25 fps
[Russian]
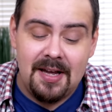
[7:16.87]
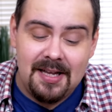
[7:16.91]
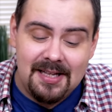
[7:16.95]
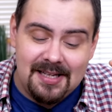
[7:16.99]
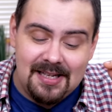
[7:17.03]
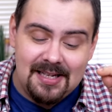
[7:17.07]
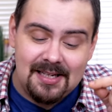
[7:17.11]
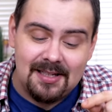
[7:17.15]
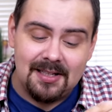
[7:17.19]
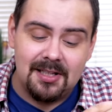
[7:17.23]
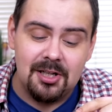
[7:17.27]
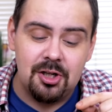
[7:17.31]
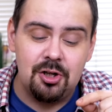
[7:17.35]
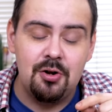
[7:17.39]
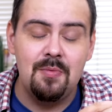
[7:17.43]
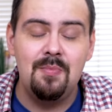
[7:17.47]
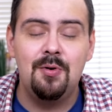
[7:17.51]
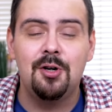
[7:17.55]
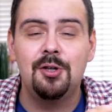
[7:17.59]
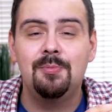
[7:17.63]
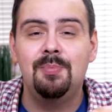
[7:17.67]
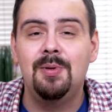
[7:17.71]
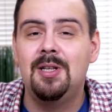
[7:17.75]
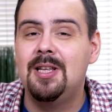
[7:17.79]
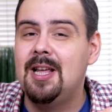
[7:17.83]
Единственное, что,
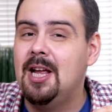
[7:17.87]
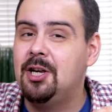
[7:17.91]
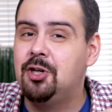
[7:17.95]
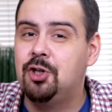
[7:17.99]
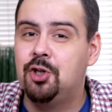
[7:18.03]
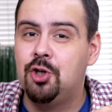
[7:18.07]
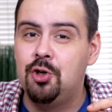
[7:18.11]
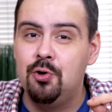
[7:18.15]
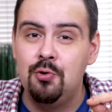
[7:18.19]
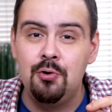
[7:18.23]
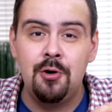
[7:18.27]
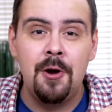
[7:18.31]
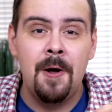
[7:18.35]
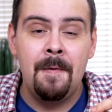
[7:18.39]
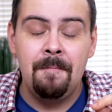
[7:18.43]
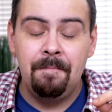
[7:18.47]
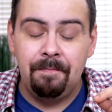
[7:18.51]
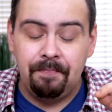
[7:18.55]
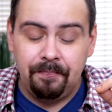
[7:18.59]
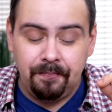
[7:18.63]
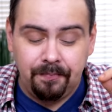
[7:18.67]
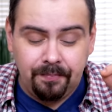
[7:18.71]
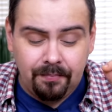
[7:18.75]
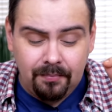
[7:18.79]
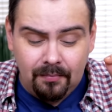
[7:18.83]
может быть, я чуть
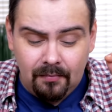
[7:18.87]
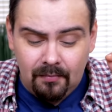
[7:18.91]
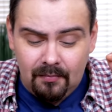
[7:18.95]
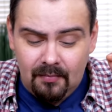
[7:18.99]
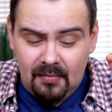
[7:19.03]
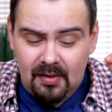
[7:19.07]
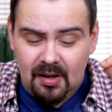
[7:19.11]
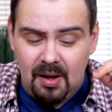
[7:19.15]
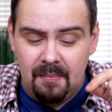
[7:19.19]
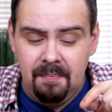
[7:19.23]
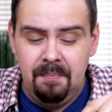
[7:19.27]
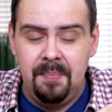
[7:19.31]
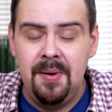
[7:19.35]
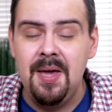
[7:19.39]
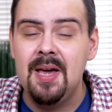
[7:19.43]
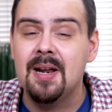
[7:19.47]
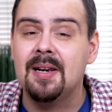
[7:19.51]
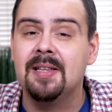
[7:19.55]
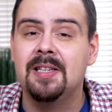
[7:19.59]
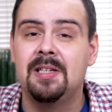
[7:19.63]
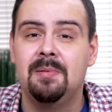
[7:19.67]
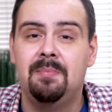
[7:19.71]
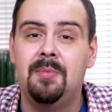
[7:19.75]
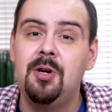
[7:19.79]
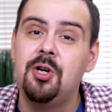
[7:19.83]

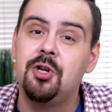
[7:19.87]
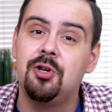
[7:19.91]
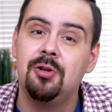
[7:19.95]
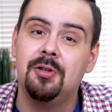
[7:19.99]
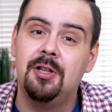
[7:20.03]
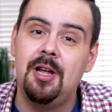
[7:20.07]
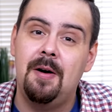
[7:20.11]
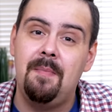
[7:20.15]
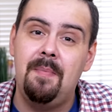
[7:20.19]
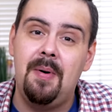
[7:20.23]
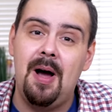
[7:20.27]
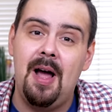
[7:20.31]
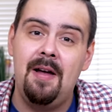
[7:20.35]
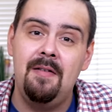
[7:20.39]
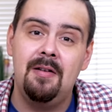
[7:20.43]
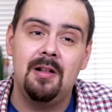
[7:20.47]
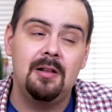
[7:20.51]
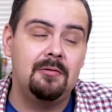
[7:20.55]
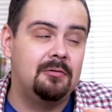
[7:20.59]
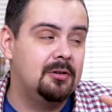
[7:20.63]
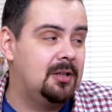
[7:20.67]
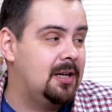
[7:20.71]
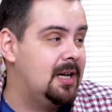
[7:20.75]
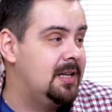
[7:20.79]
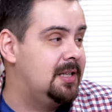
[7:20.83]
перца бы еще
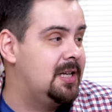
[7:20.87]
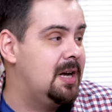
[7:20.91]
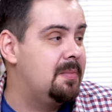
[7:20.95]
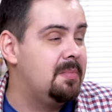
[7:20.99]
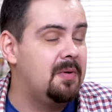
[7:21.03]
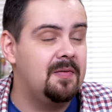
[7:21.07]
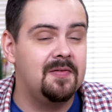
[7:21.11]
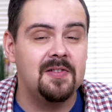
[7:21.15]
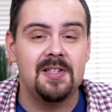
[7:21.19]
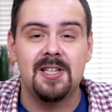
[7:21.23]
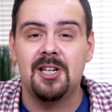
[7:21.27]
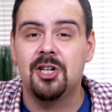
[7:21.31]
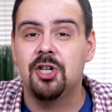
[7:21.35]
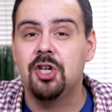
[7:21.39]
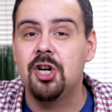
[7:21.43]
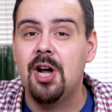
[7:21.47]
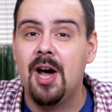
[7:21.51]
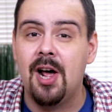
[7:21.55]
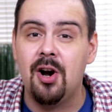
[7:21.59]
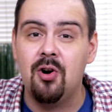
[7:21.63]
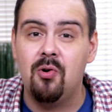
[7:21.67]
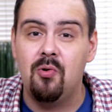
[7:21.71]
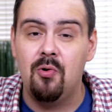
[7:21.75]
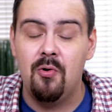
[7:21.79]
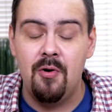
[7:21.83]
добавил, вот хотя бы в
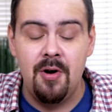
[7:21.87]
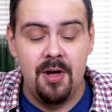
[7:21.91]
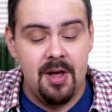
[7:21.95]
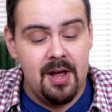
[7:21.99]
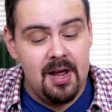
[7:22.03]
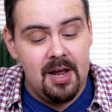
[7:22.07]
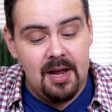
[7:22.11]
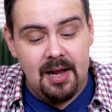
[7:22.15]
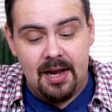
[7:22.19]
зажарку,